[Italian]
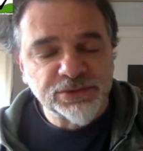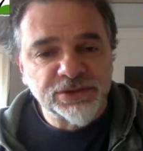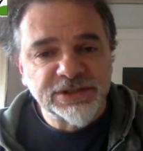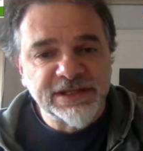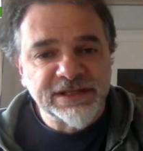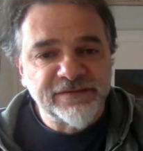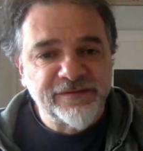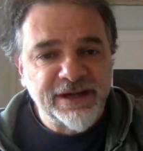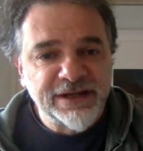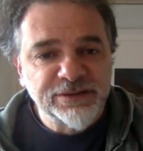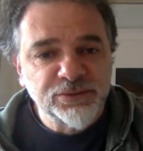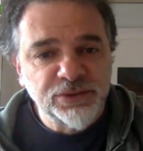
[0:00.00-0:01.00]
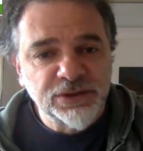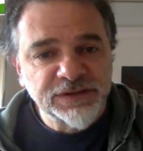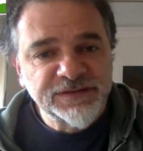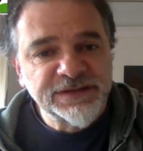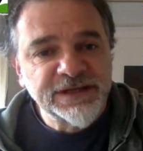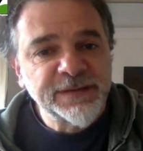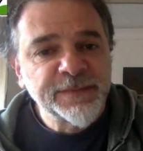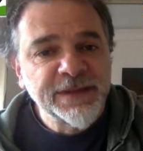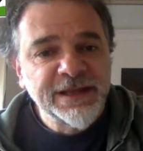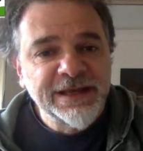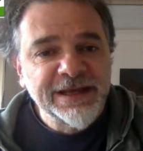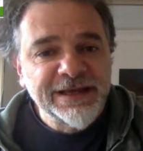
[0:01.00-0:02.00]
di, di Frank Duloz
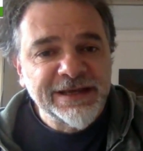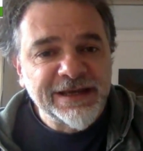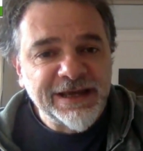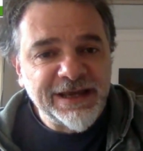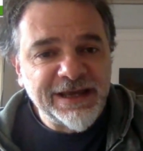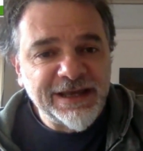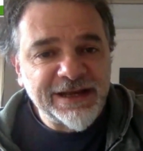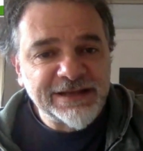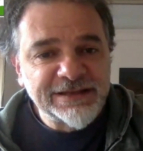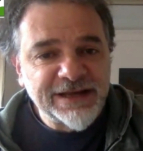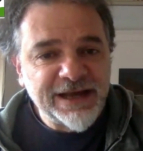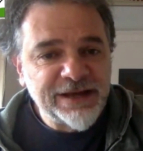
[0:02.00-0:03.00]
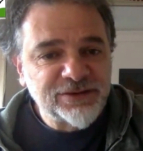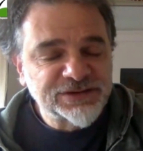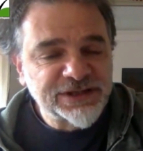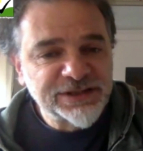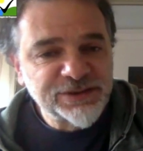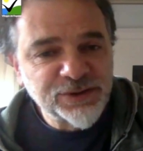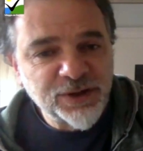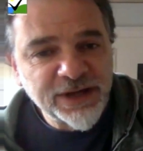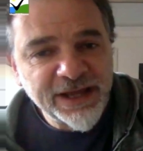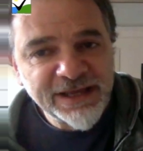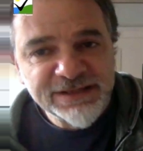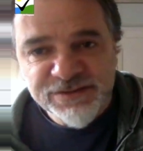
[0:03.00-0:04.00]
che ritrae lo
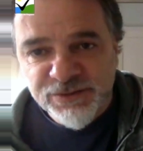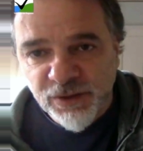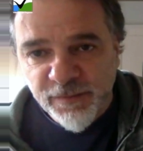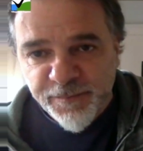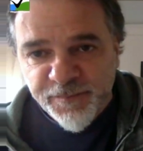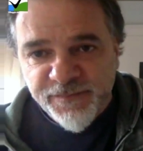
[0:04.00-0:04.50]
scrittore Izzo